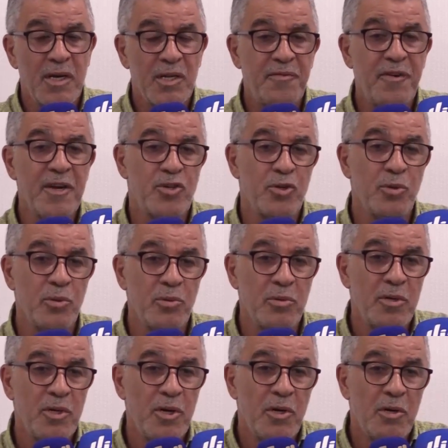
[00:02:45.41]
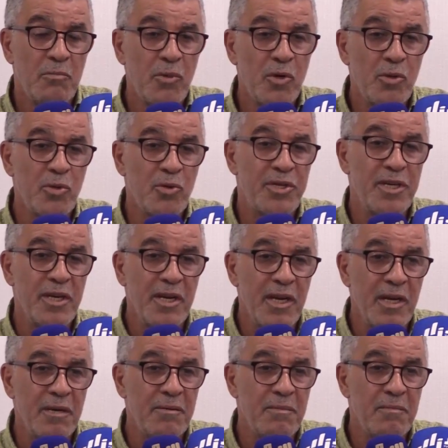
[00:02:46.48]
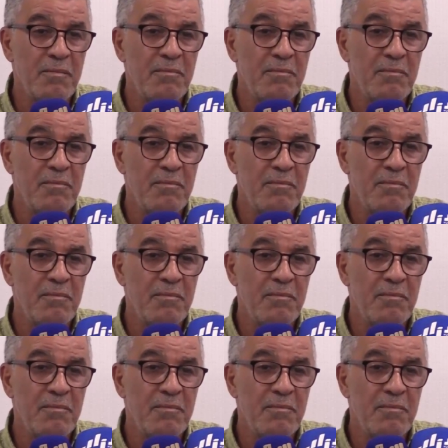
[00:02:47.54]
تفاجئوا منذ سنين